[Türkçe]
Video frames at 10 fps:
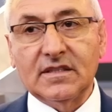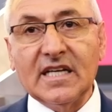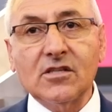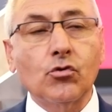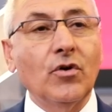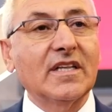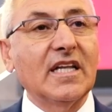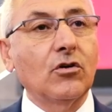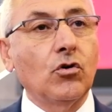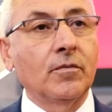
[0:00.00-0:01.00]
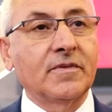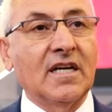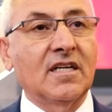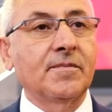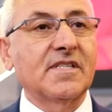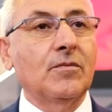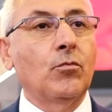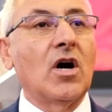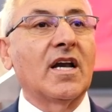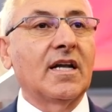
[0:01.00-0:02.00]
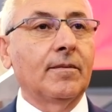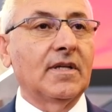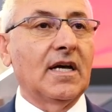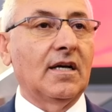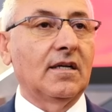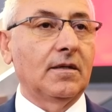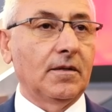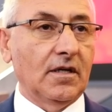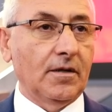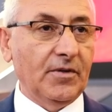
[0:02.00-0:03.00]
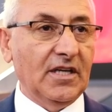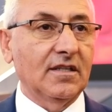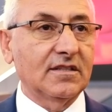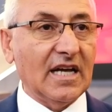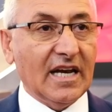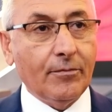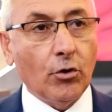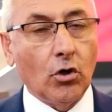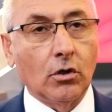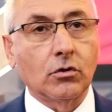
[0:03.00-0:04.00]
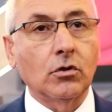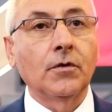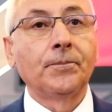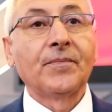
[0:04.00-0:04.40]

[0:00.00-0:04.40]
Deniz Kuvvetleri Komutanlığımızın bu anlamda e, bir talebi oldu.